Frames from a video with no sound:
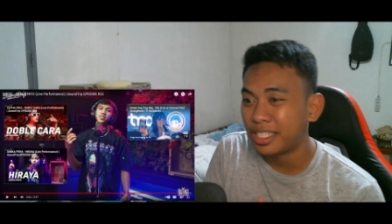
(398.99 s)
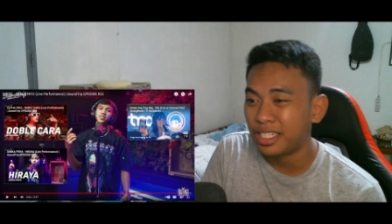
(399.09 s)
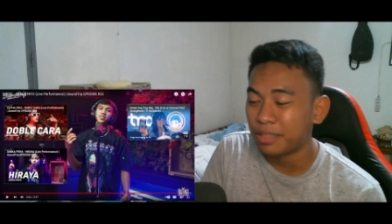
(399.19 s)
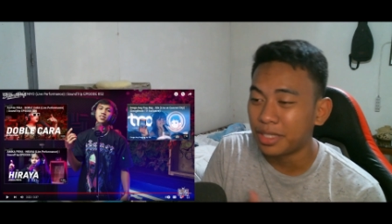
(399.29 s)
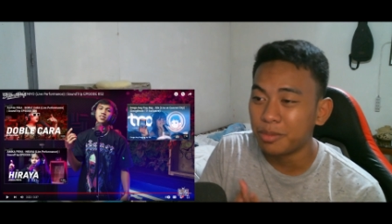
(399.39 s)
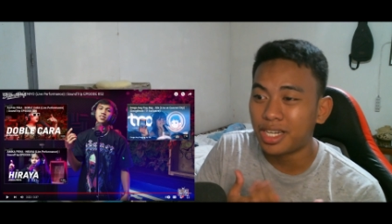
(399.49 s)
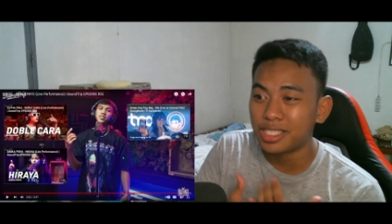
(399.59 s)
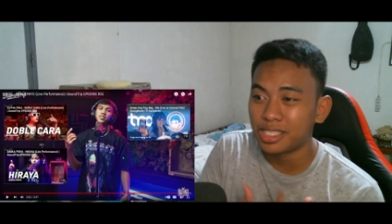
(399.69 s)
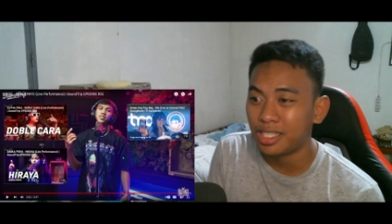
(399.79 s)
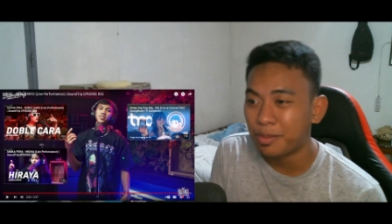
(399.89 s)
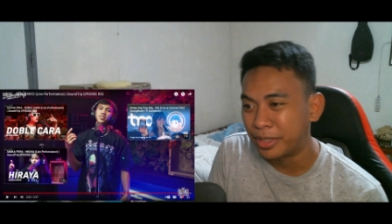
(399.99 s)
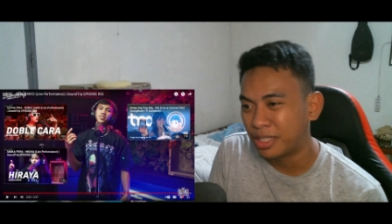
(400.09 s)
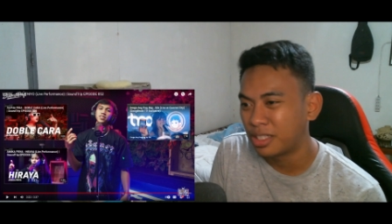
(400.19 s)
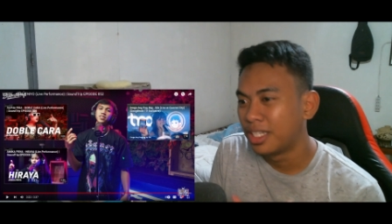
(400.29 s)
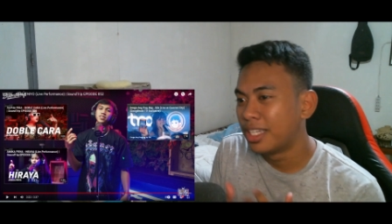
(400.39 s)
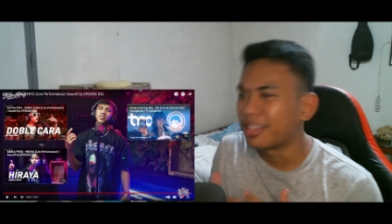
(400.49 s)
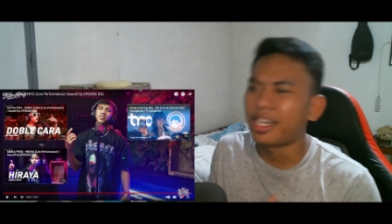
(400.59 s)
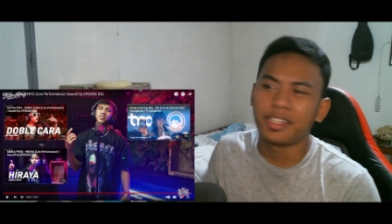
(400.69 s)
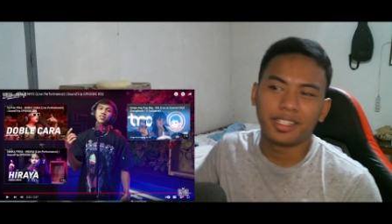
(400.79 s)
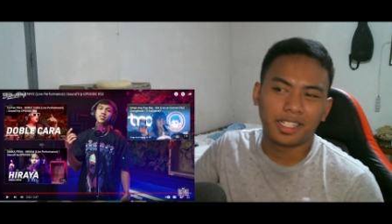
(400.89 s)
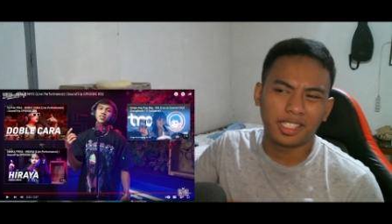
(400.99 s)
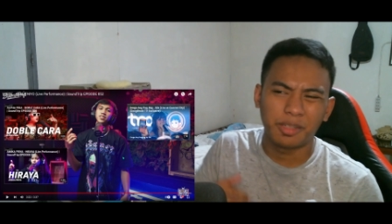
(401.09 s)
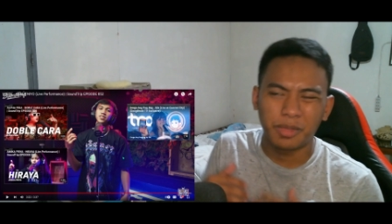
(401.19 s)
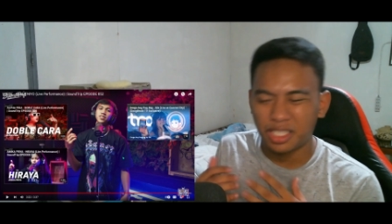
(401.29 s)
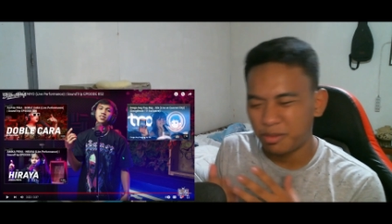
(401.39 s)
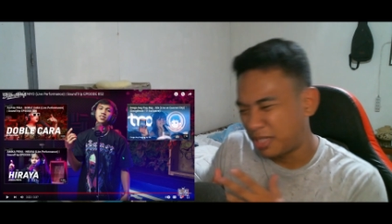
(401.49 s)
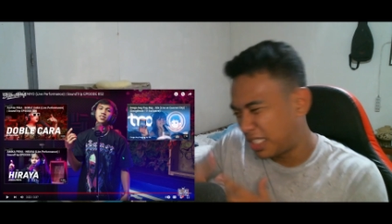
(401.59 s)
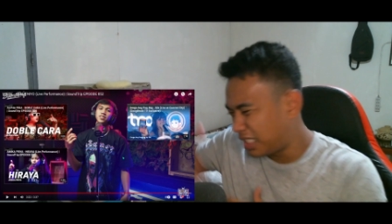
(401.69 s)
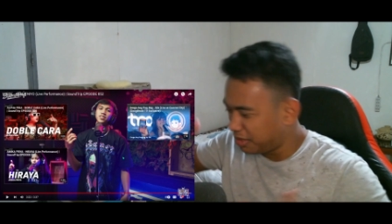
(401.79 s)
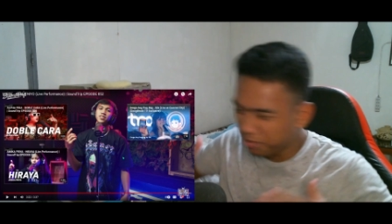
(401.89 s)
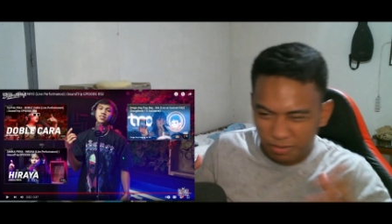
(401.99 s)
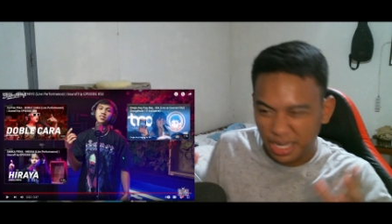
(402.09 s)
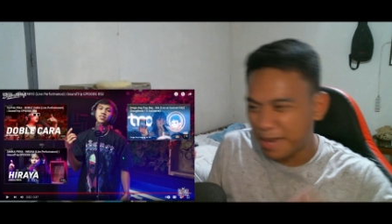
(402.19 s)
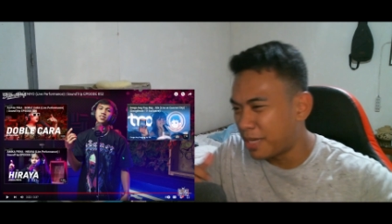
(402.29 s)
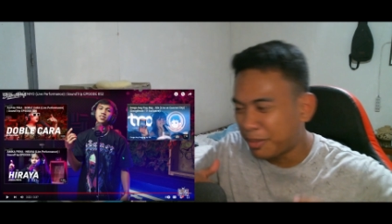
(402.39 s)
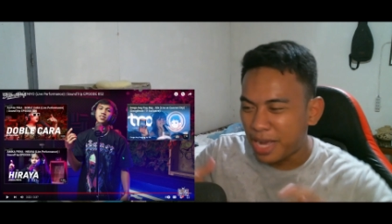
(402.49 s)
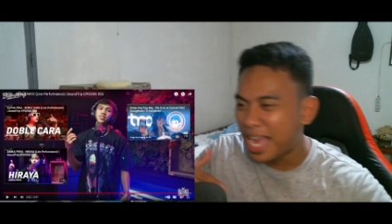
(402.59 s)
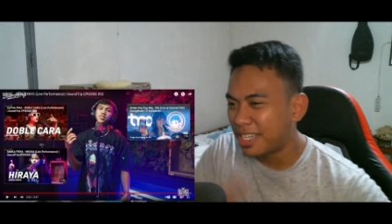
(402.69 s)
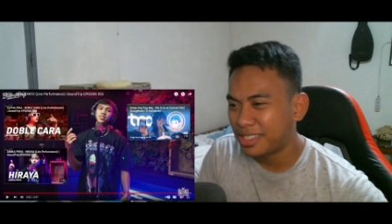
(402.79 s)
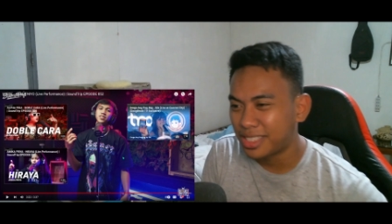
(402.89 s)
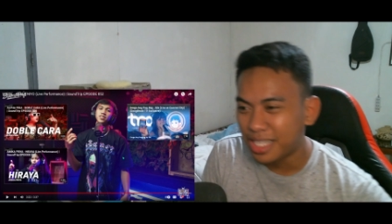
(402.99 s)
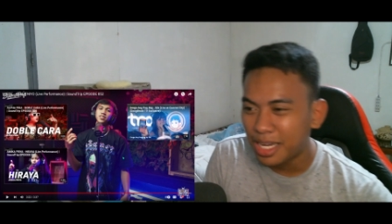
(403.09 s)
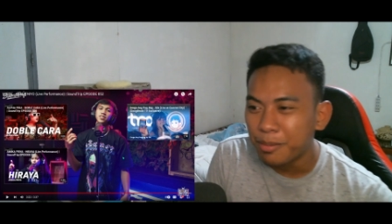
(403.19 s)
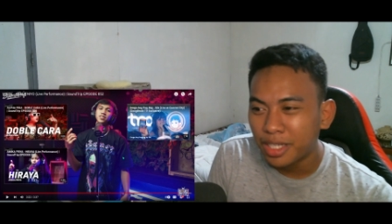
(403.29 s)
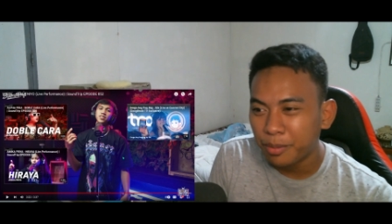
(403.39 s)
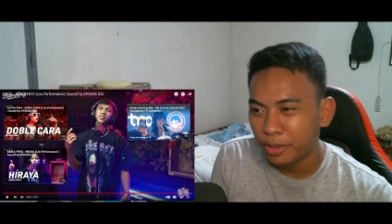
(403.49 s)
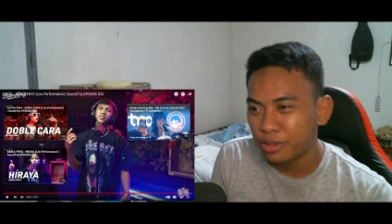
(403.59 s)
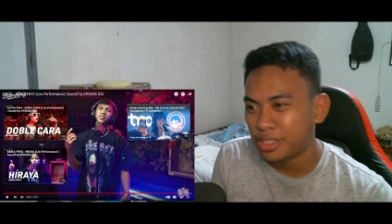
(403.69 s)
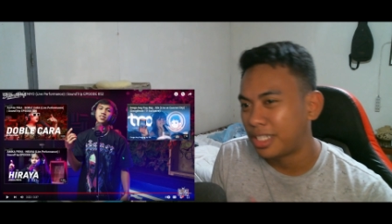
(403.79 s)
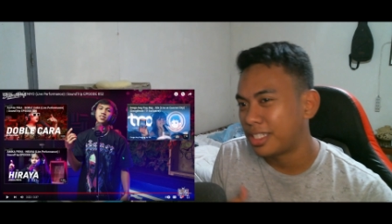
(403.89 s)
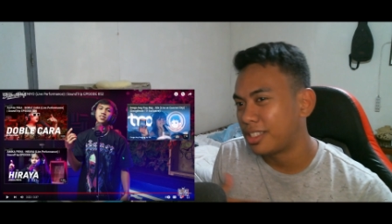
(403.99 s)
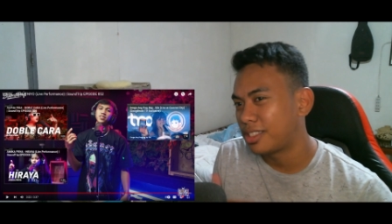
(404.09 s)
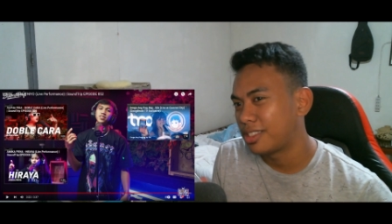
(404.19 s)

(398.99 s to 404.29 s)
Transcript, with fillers: Like may iba kasi na parang trying hard na maging mag ah, magmaangas sa camera pero sa kanya is